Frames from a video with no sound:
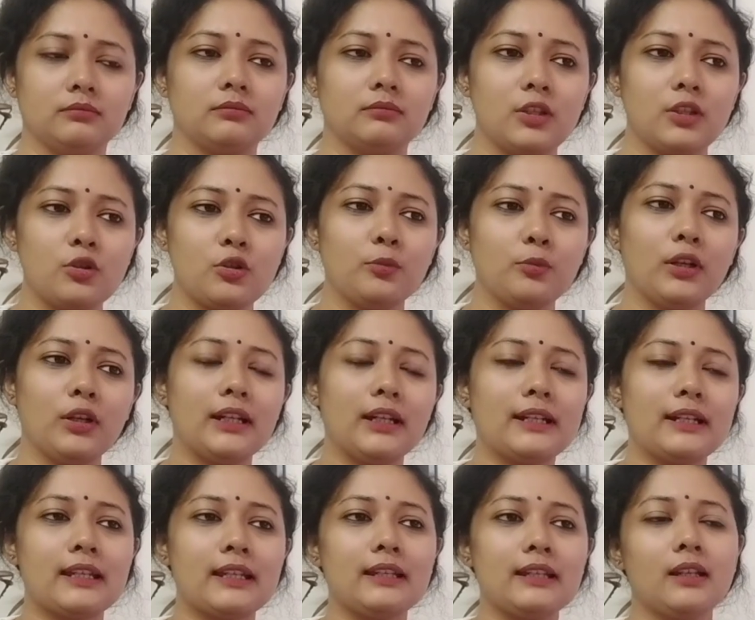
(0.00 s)
কিছু
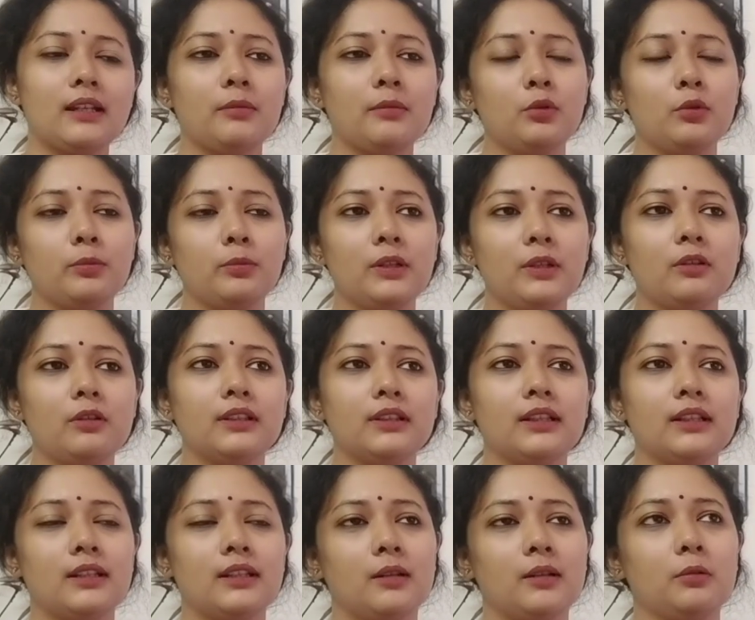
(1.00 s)
বলার চাইতে আমার
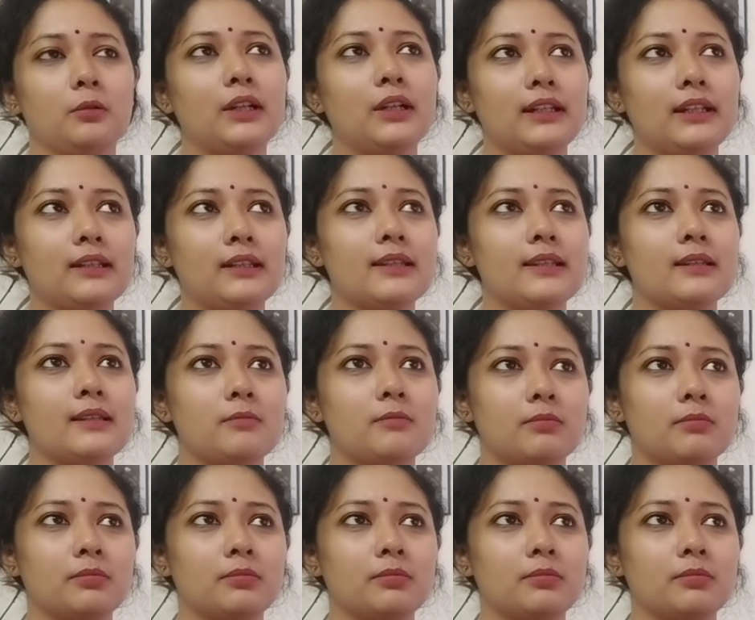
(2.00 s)
অভিজ্ঞতাটা ওখানে যে